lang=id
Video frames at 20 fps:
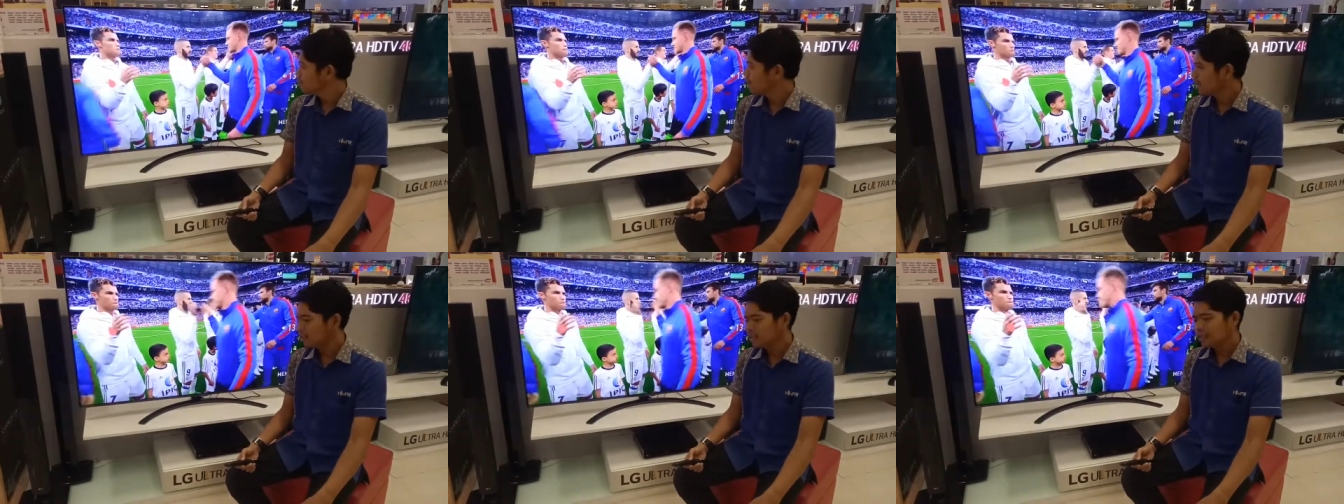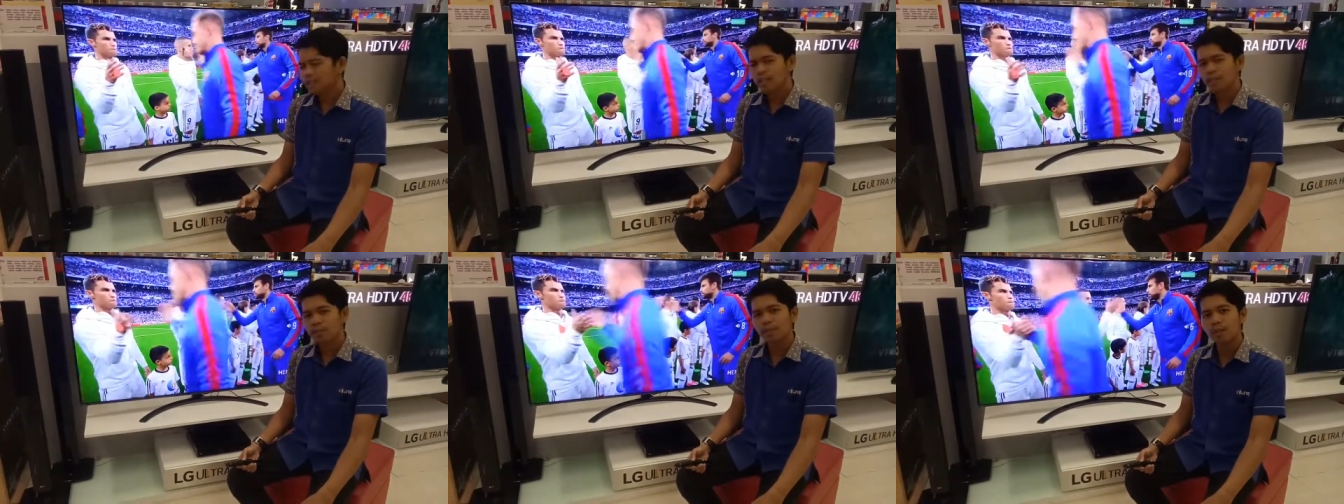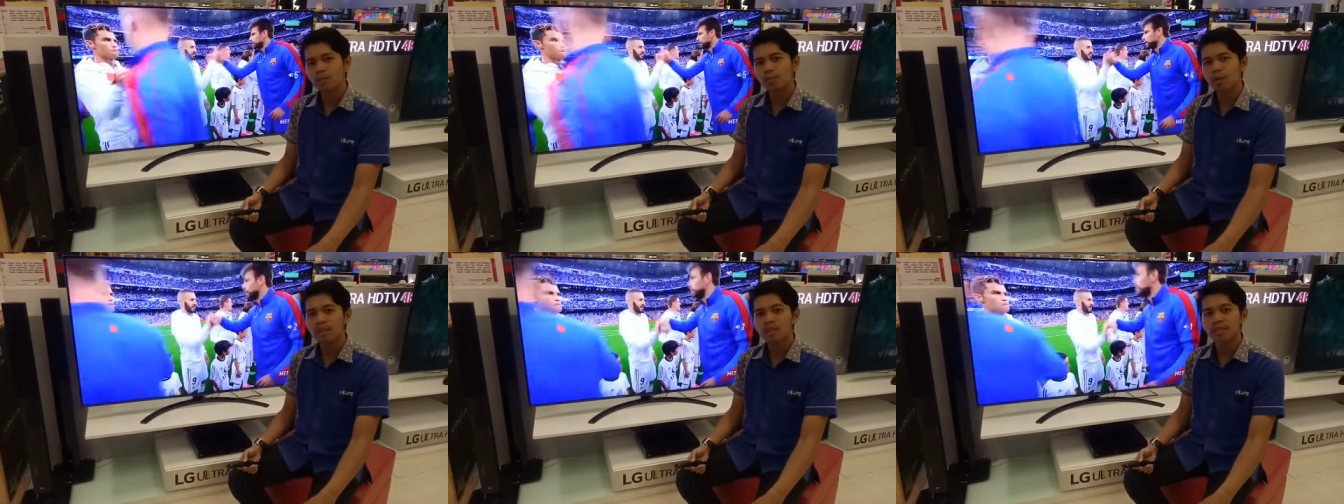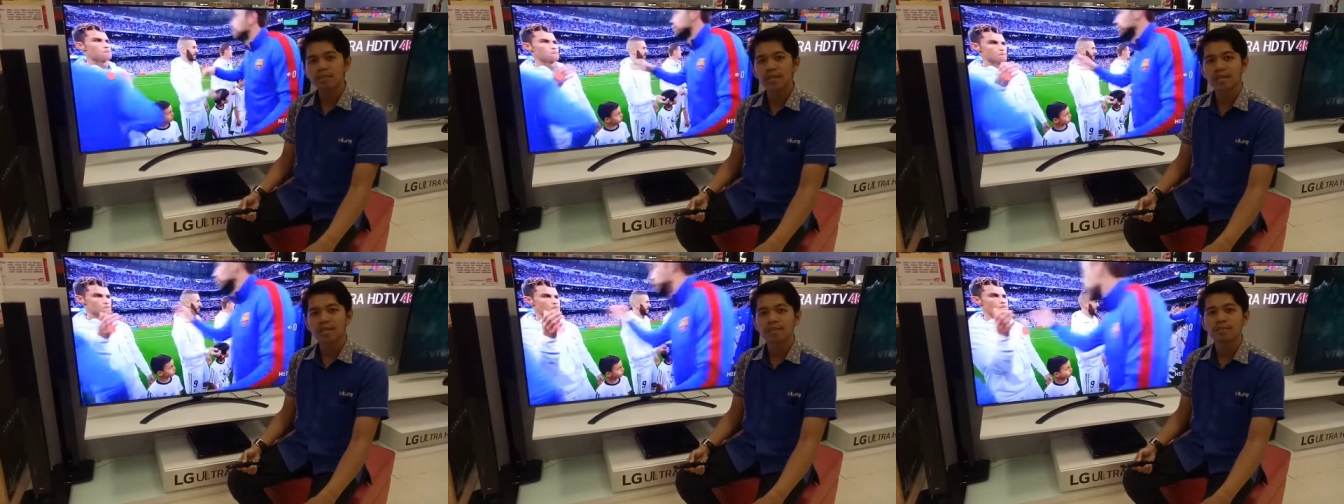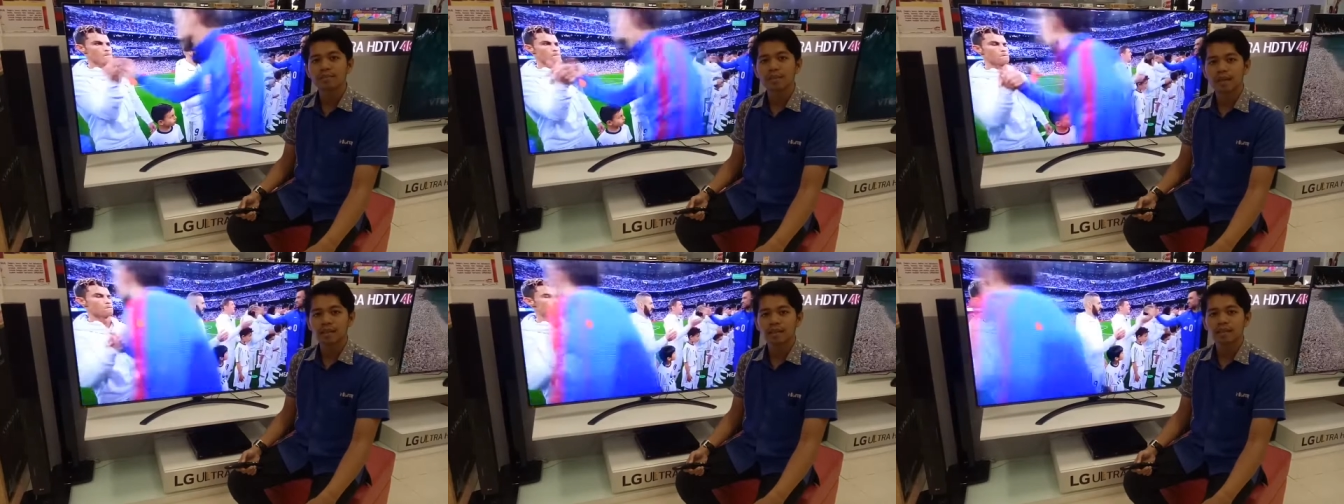Jadi TV bukan sekedar
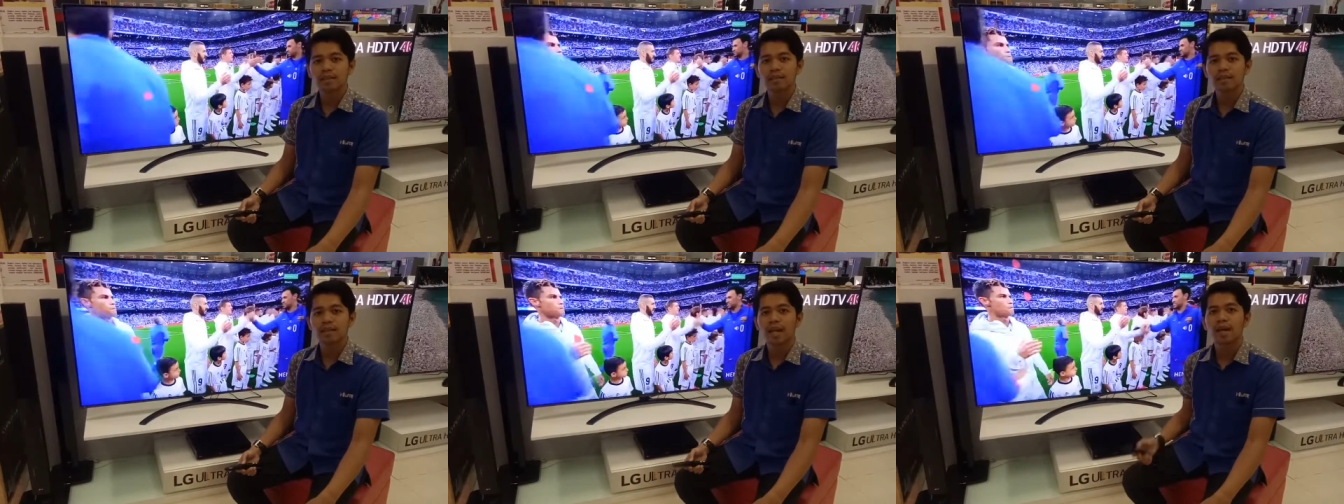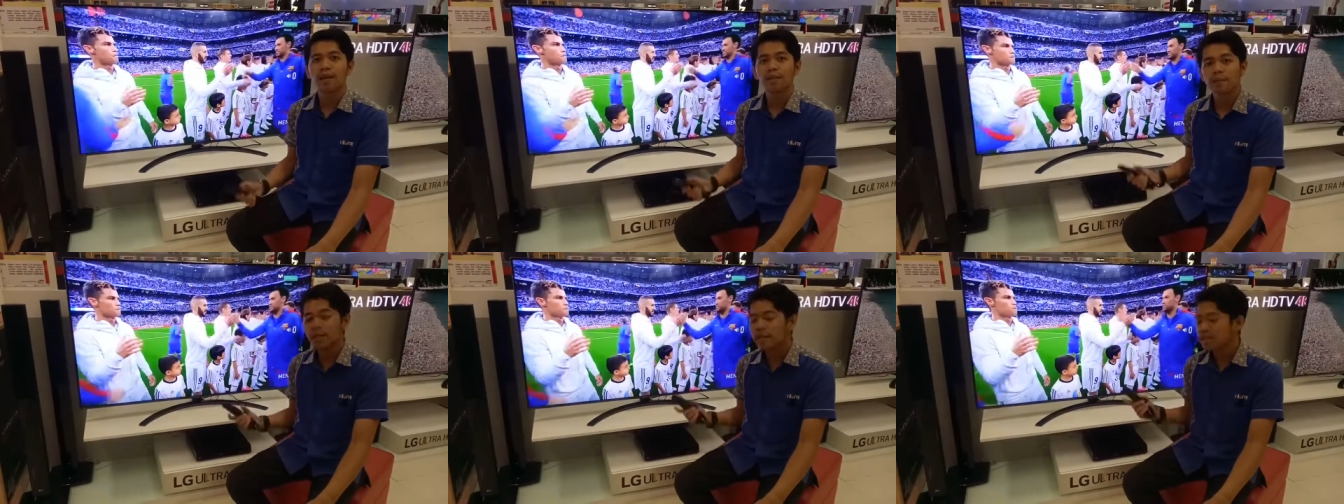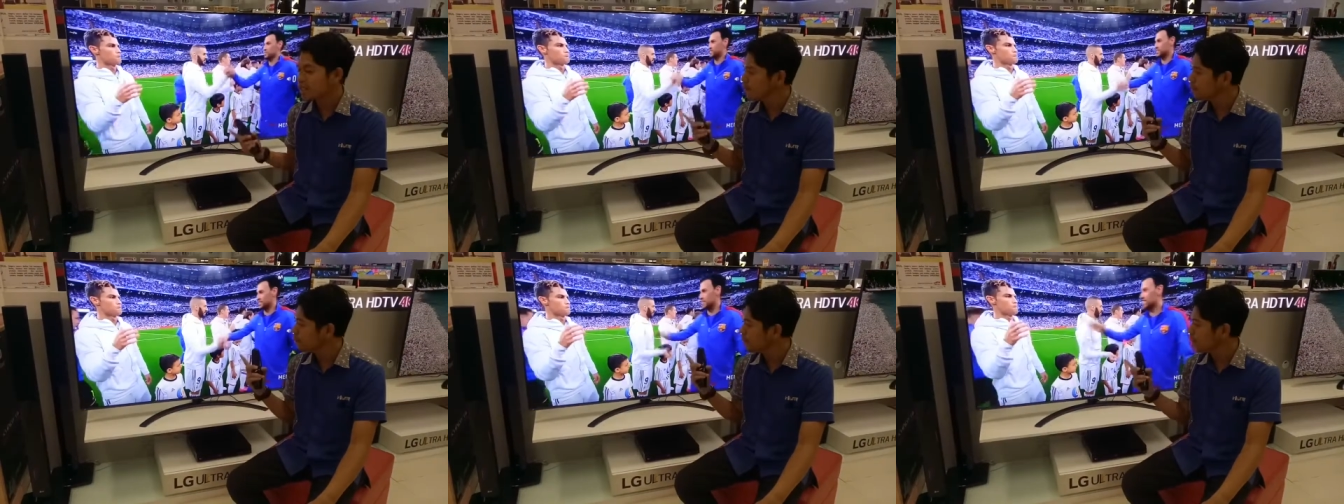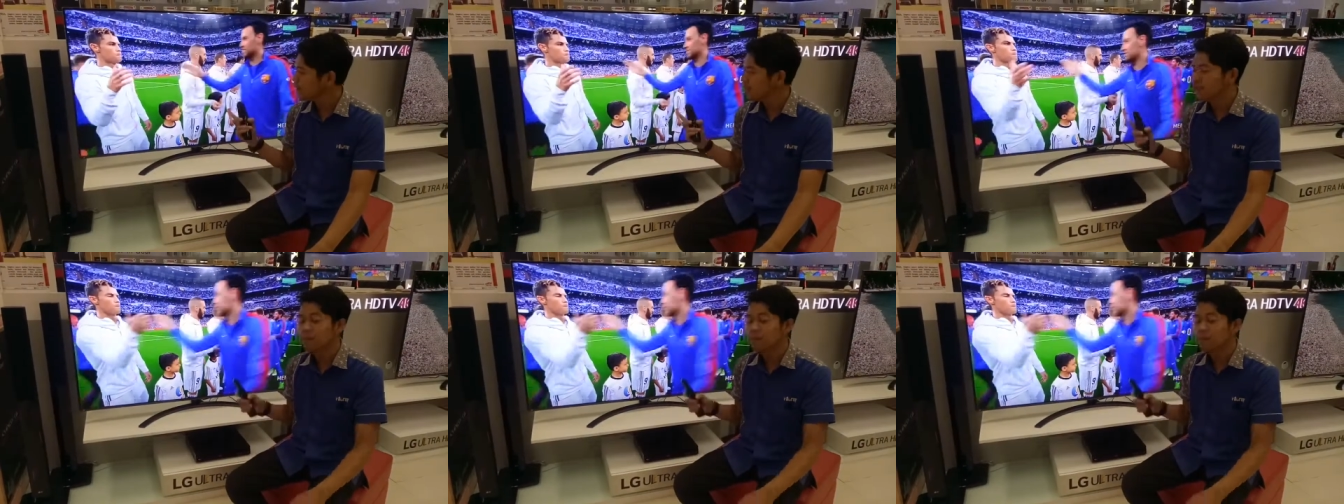smart, tapi TV